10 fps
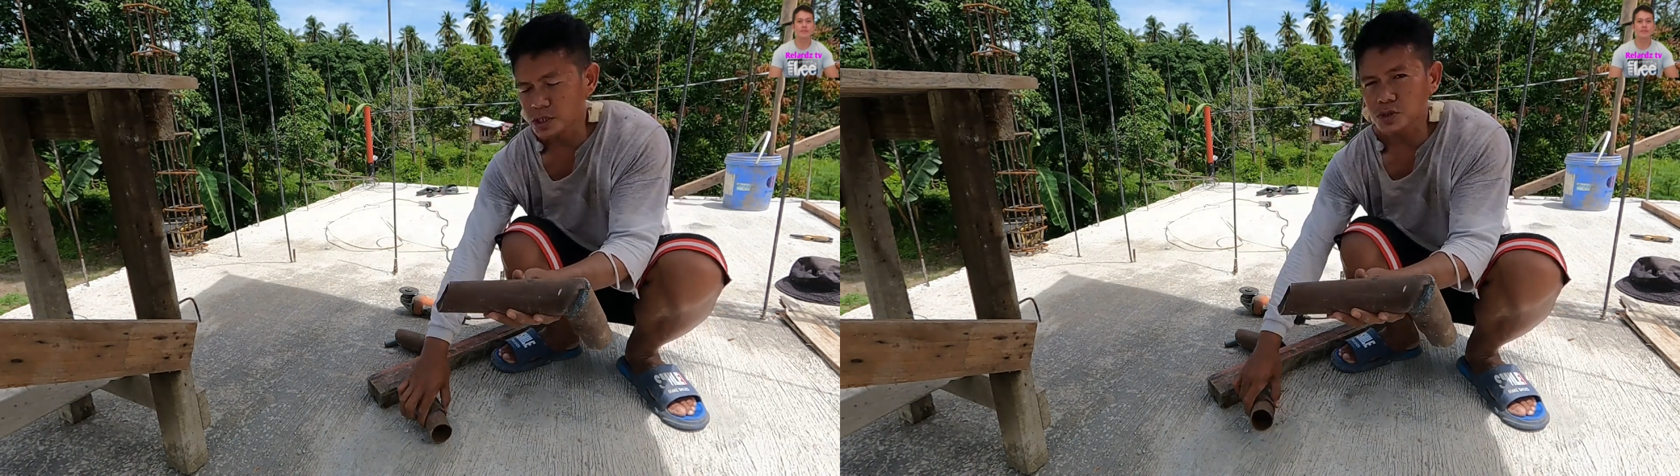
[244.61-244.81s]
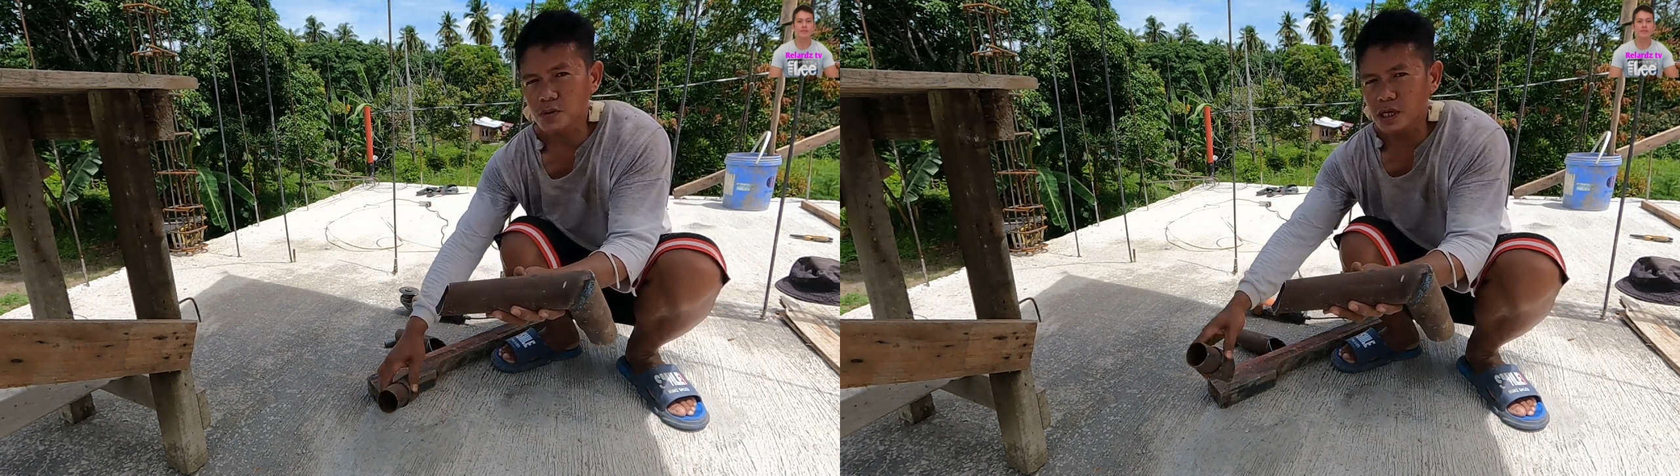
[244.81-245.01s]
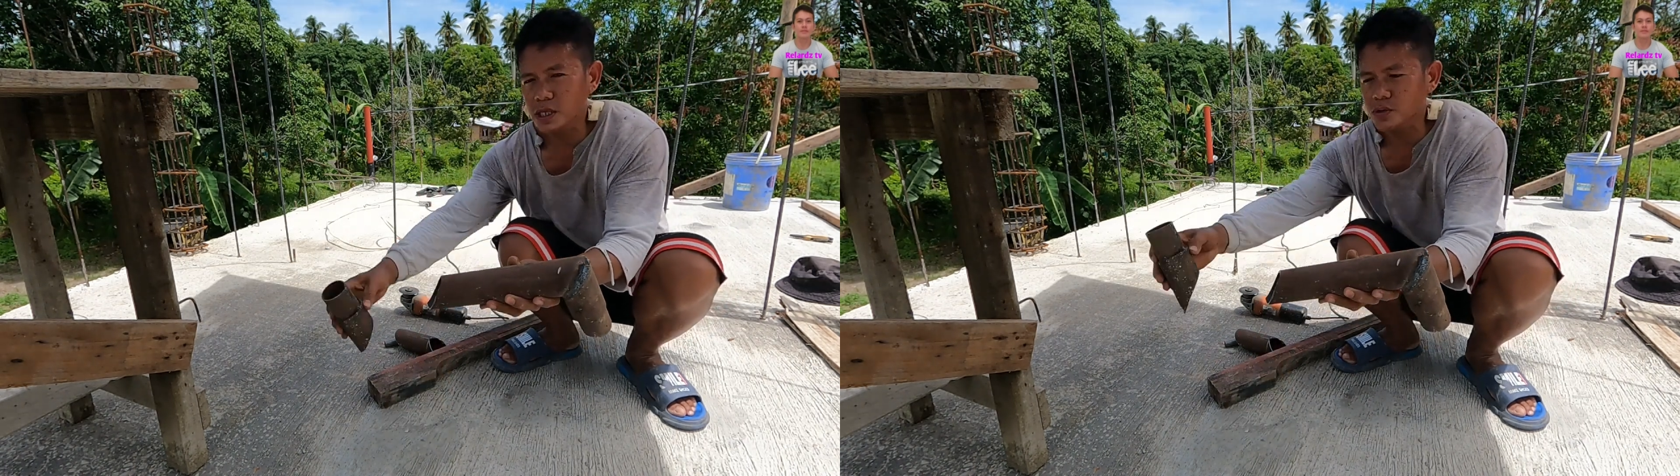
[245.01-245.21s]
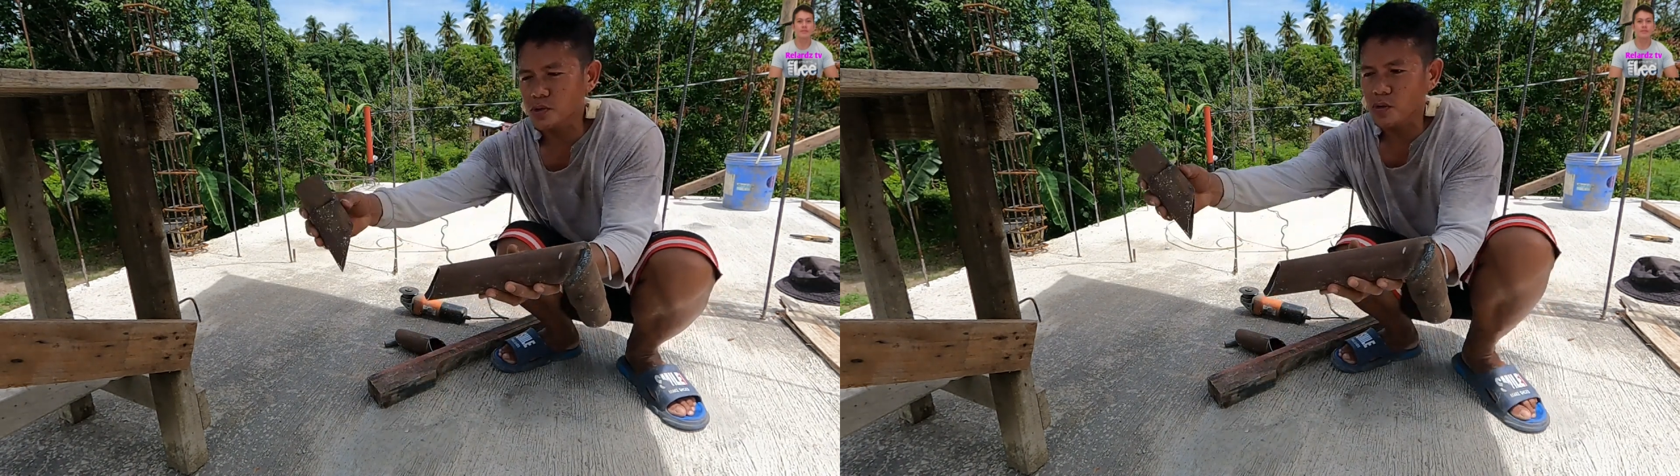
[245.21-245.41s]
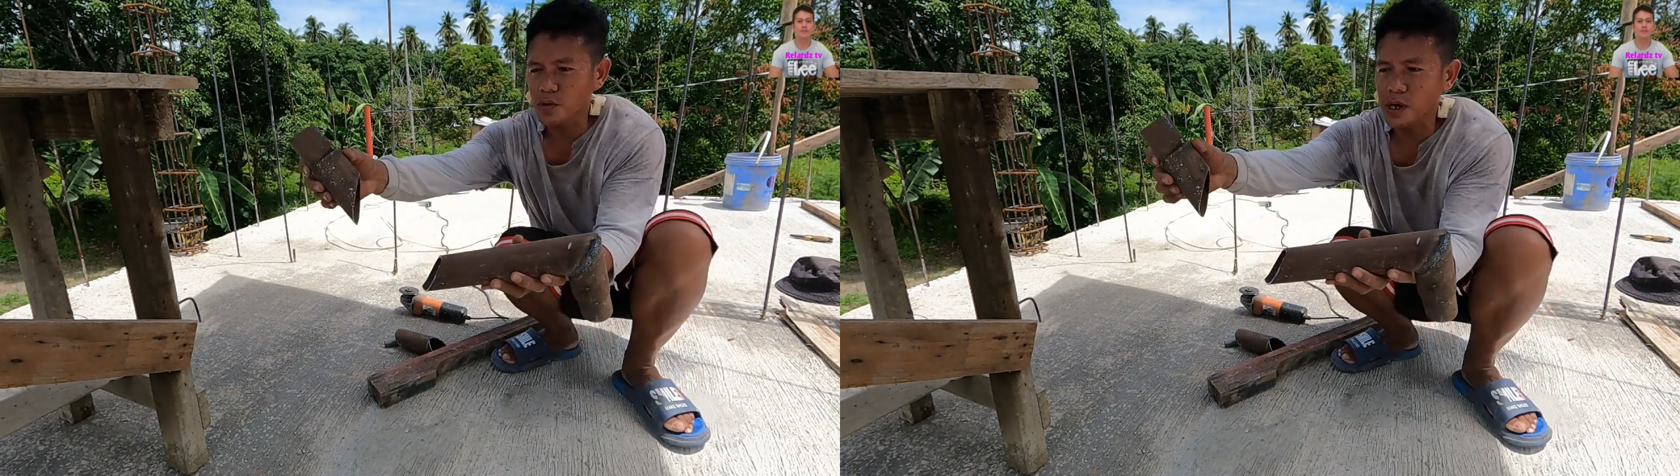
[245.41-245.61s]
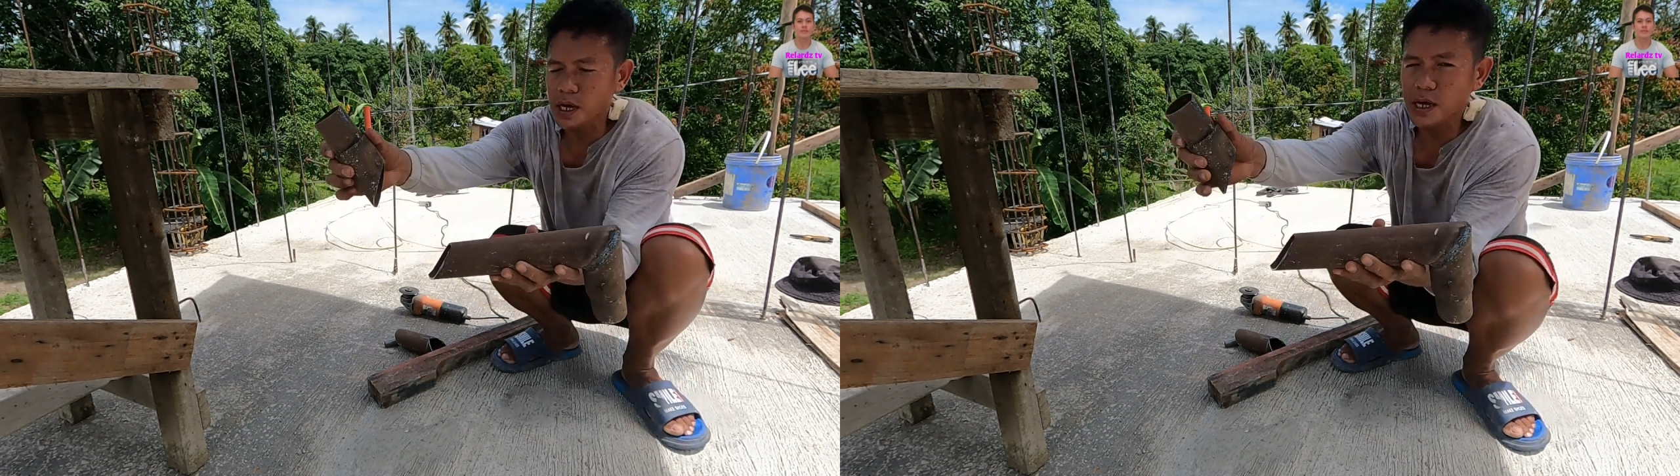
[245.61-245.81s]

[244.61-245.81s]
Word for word: So ganito yung